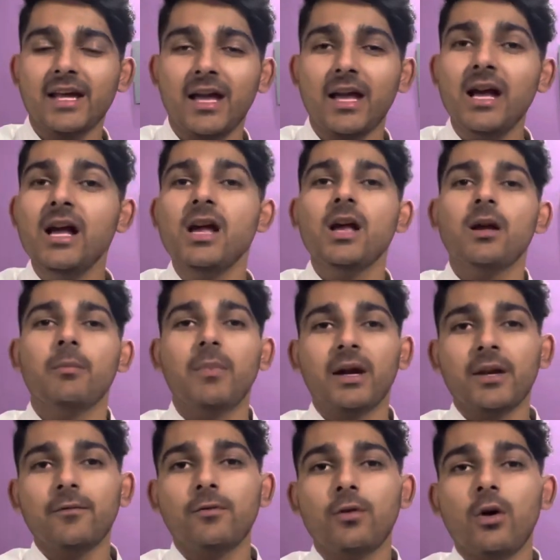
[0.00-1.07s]
आए हैं बाकी
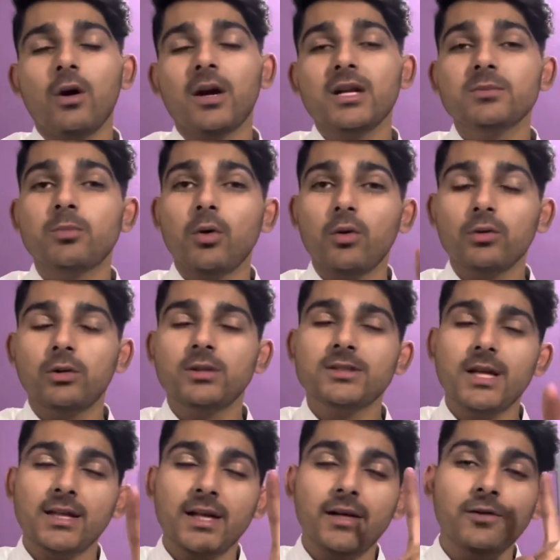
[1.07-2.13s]
ब्लॉग गाइज बहुत
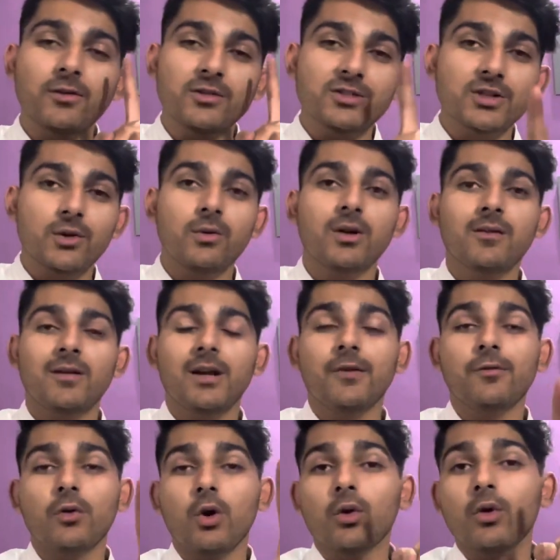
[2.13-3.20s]
ज़्यादा इंटरेस्टिंग होने वाला है
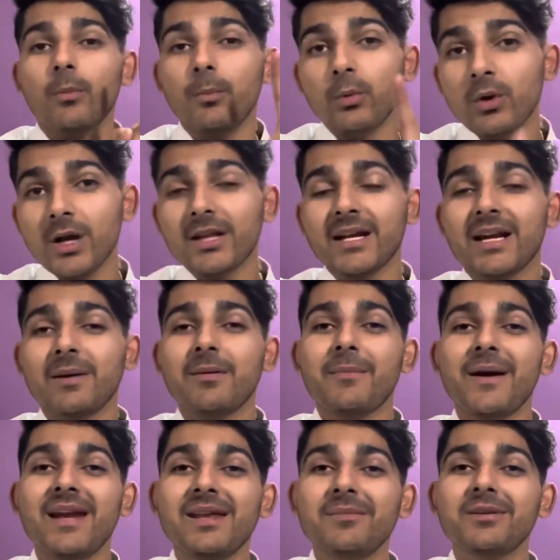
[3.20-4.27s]
ब्लॉग को पूरा देखना मैं
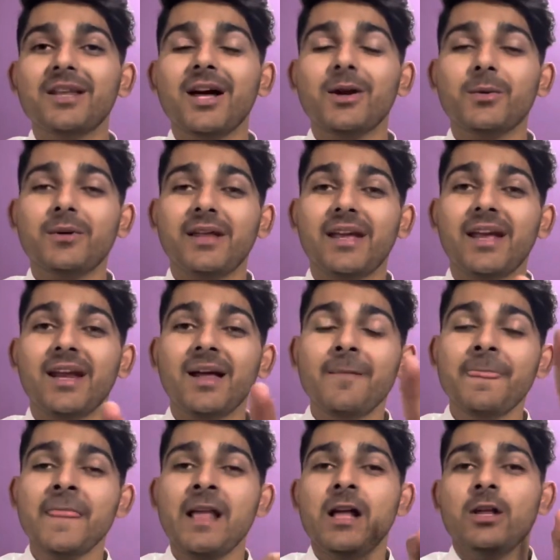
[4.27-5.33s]
पहले ही बता रहा हूँ ठीक है ना
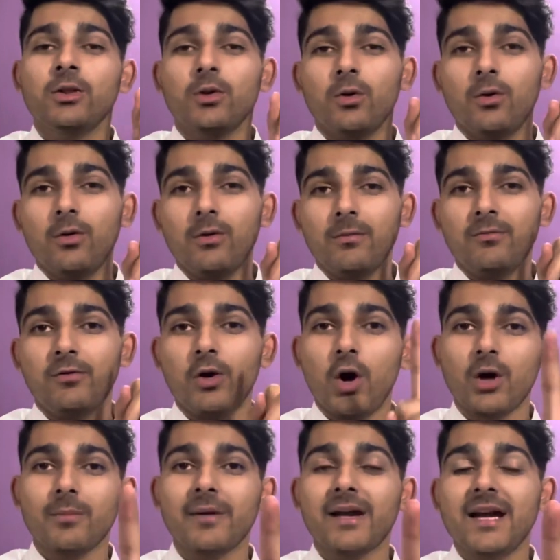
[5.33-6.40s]
तो ब्लॉग
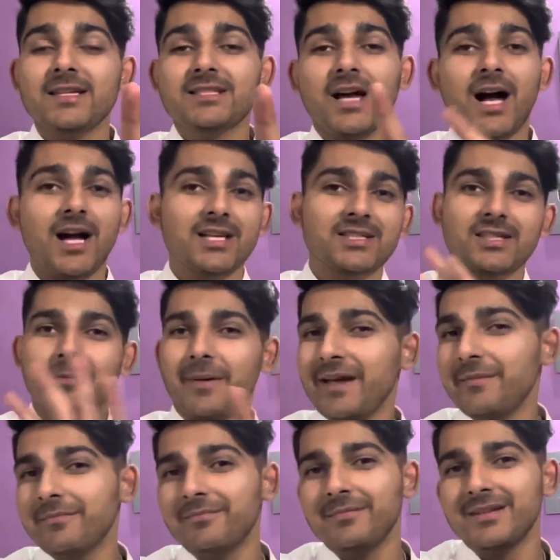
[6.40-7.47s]
में गाइज आज तो तबाही
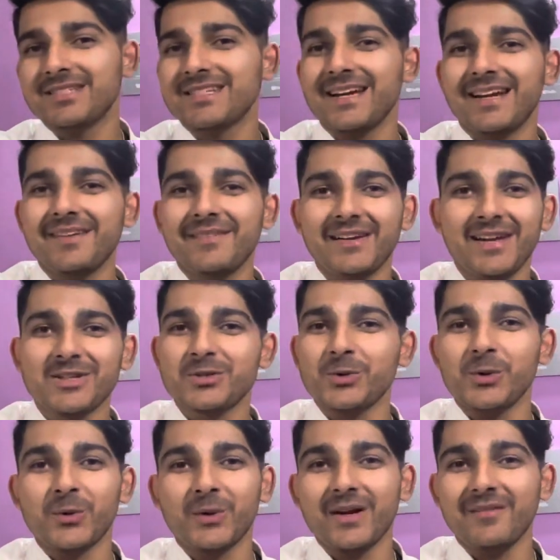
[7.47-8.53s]
मचाने वाला शोर
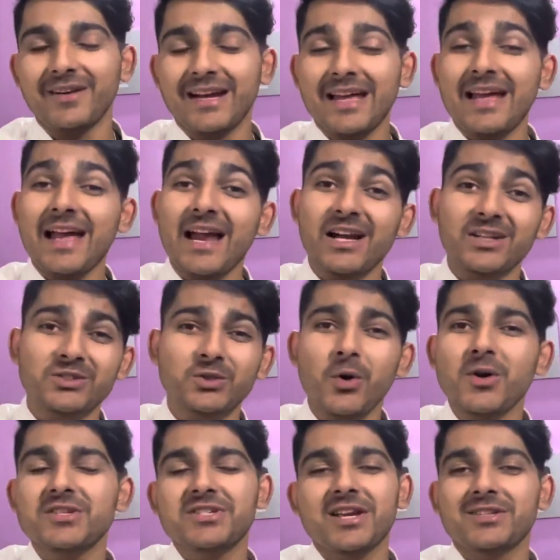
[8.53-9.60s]
होने वाला है
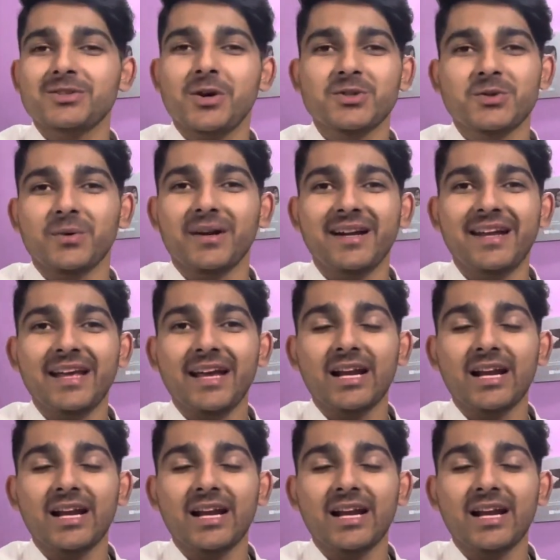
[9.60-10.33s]
एग्जॉस्ट एग्जॉस्ट होंगे ठीक है